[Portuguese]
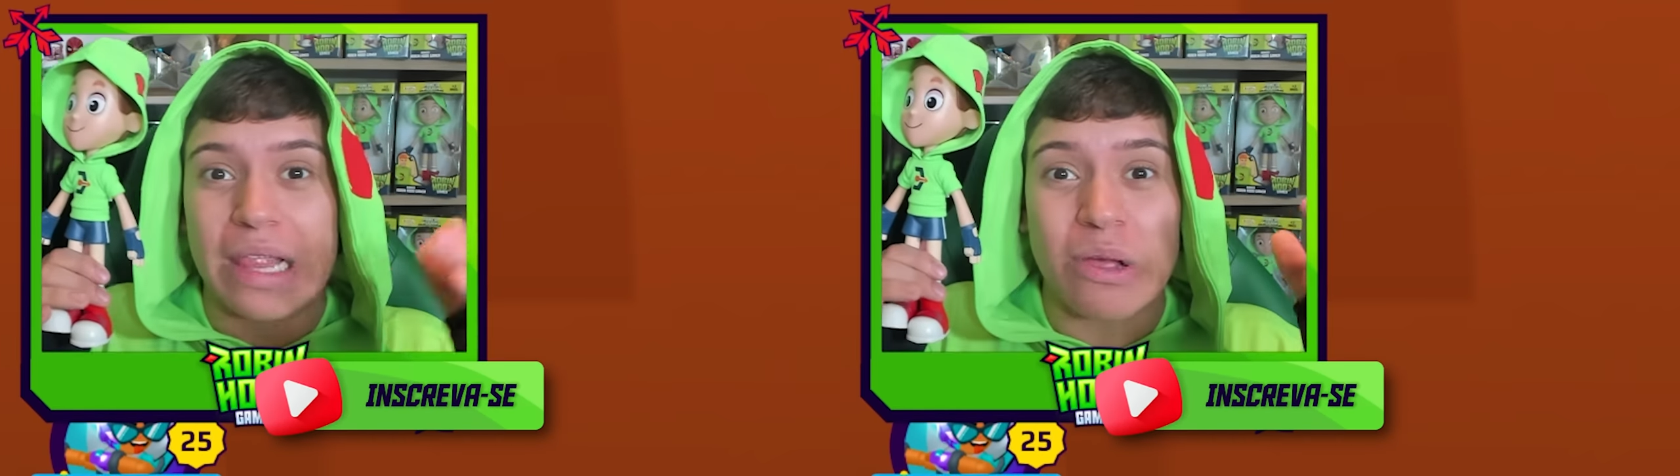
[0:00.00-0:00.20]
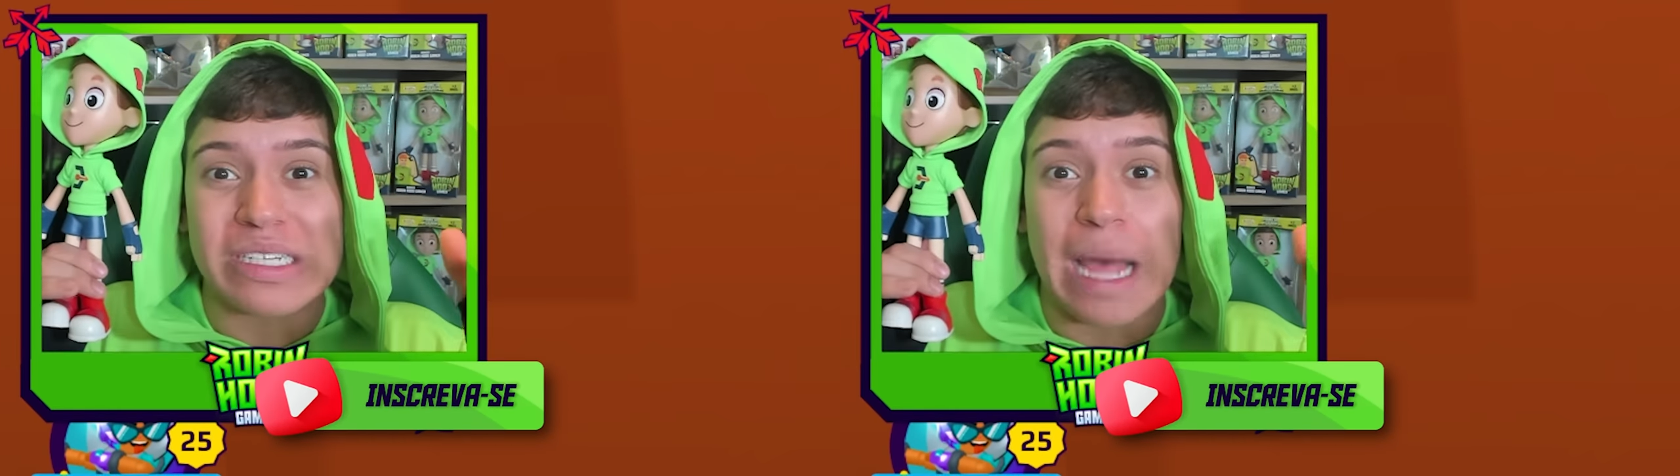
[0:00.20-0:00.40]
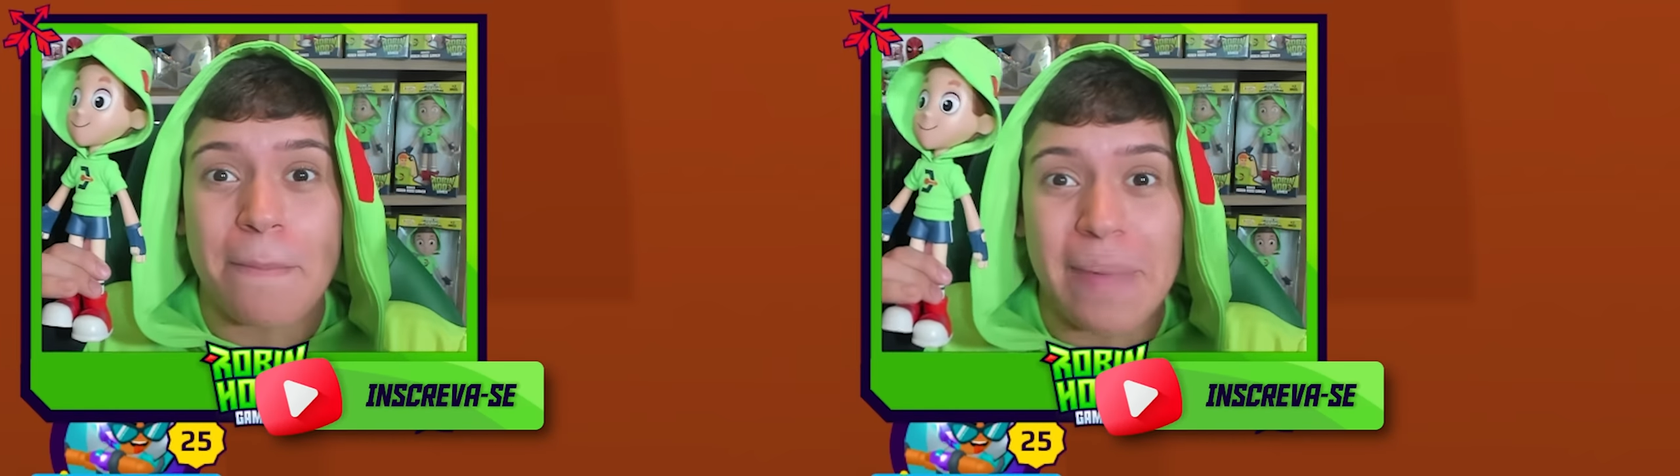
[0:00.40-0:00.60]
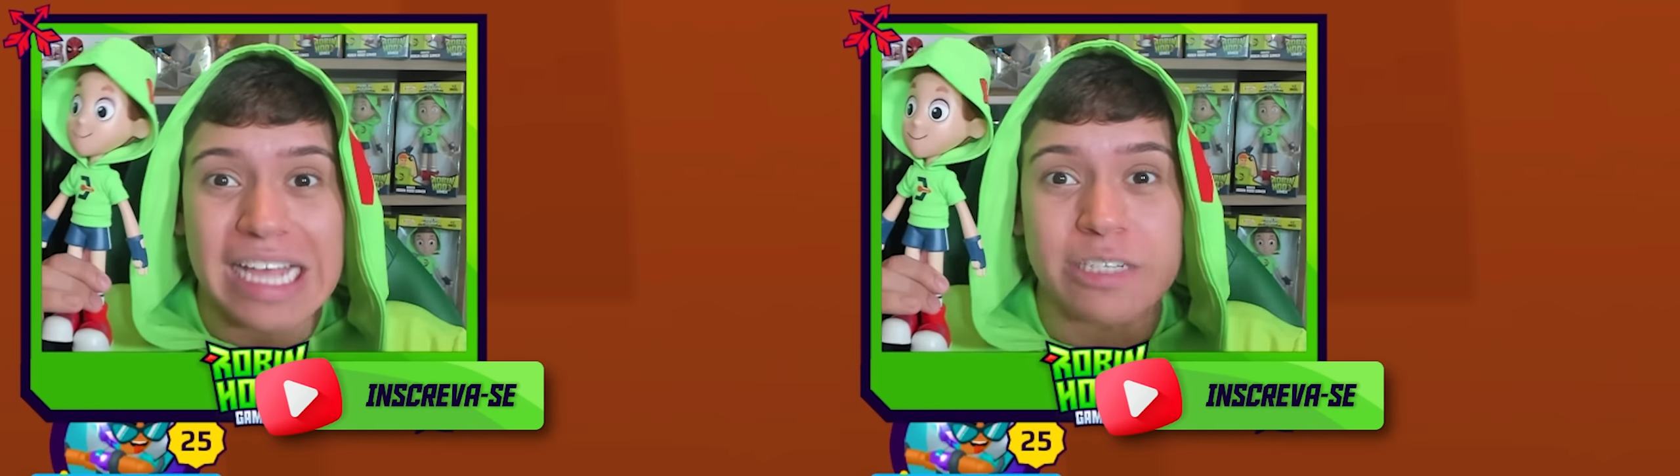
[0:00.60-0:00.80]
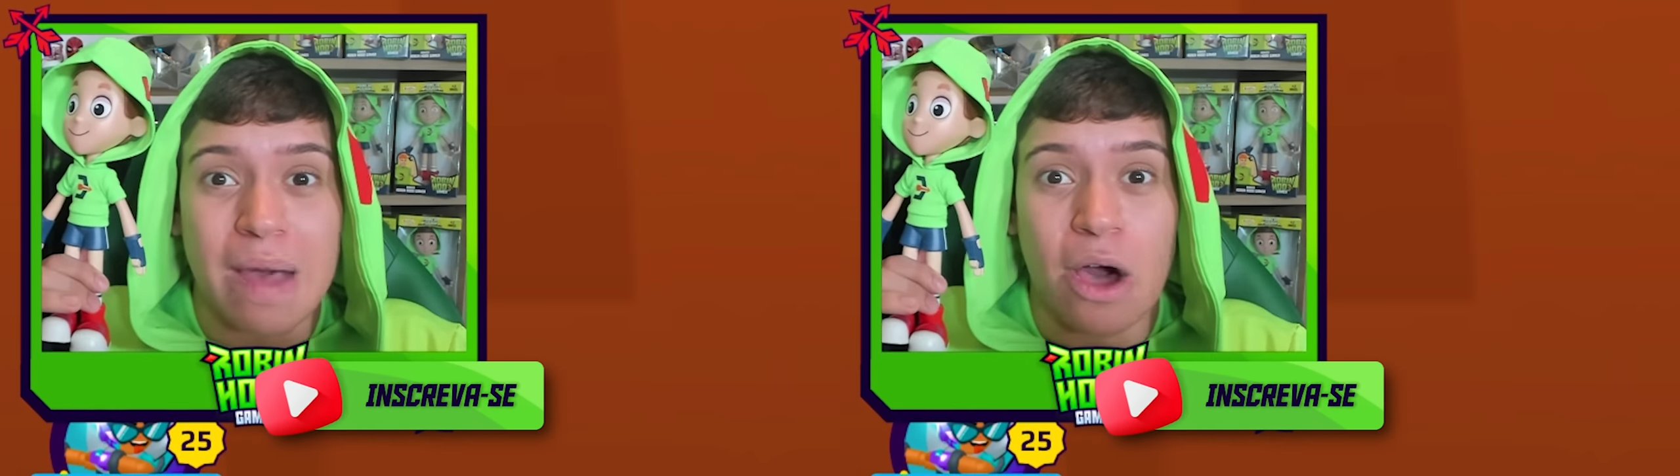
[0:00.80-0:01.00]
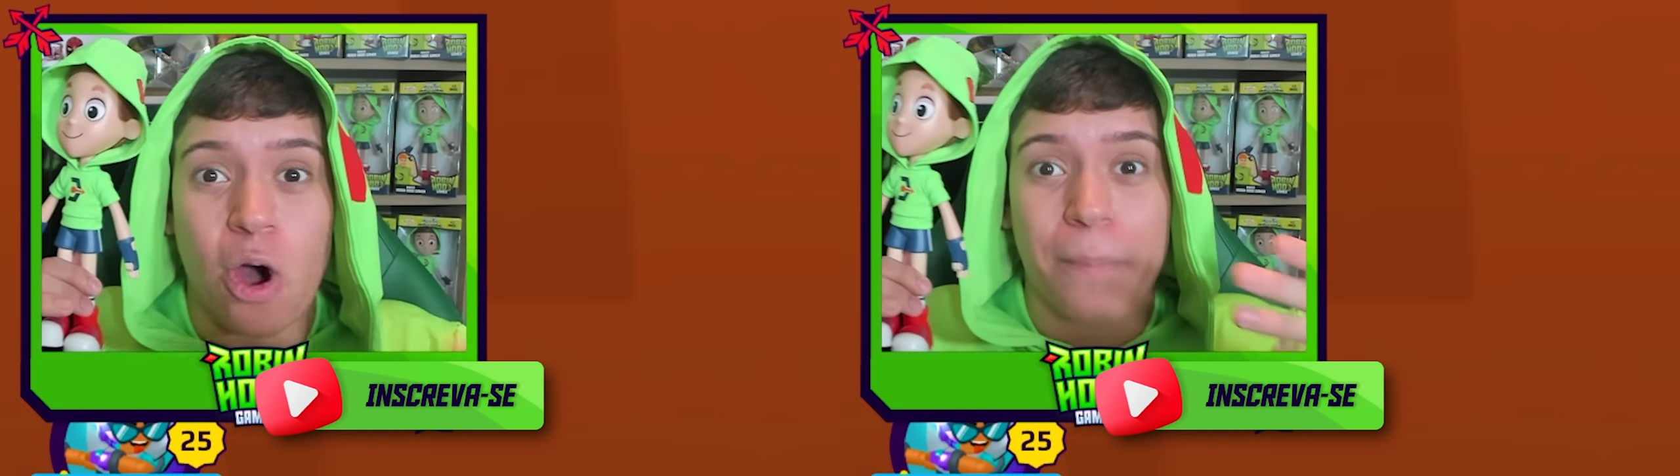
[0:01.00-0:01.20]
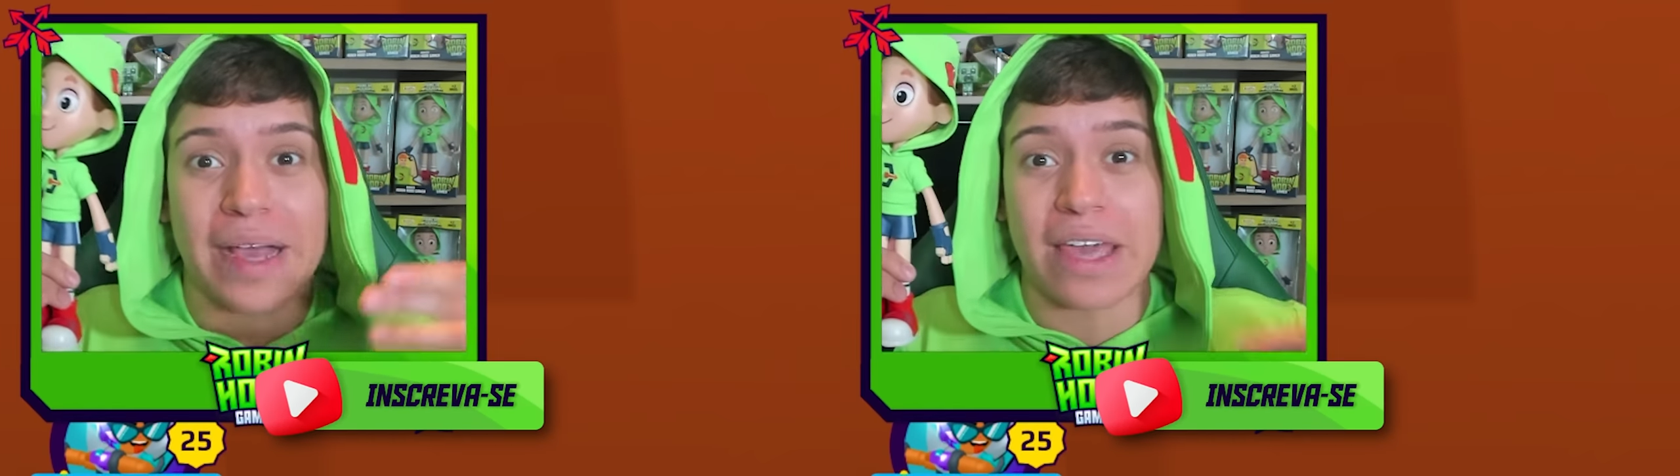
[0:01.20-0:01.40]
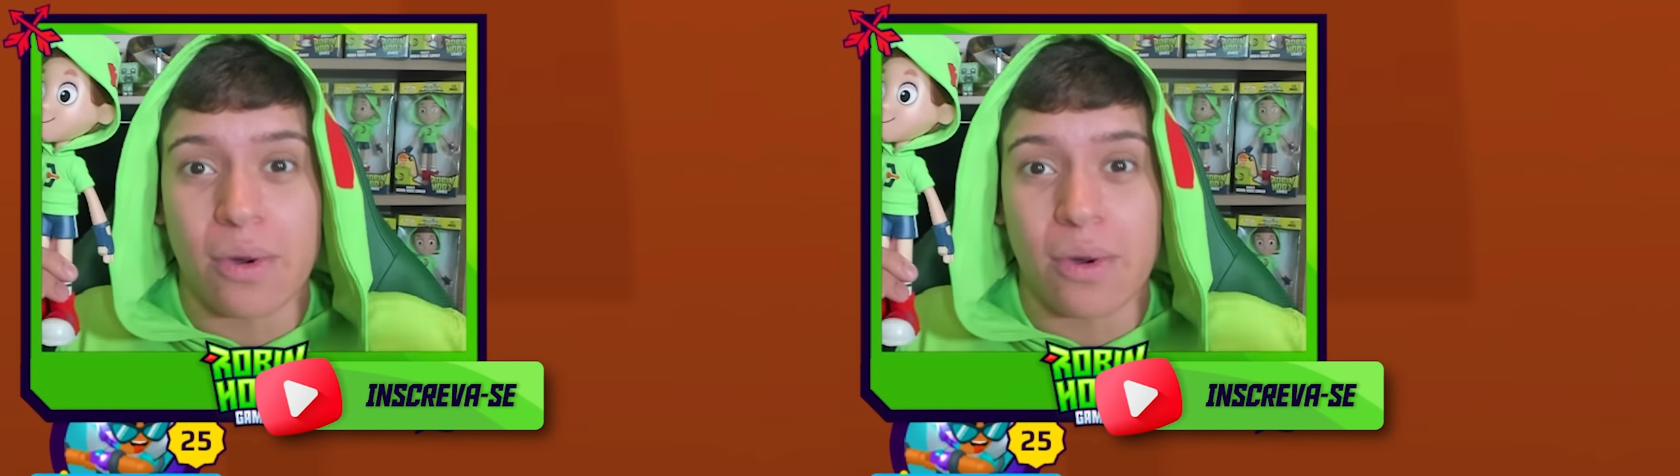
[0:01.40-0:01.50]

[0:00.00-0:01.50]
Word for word: ele usa a mesma roupa que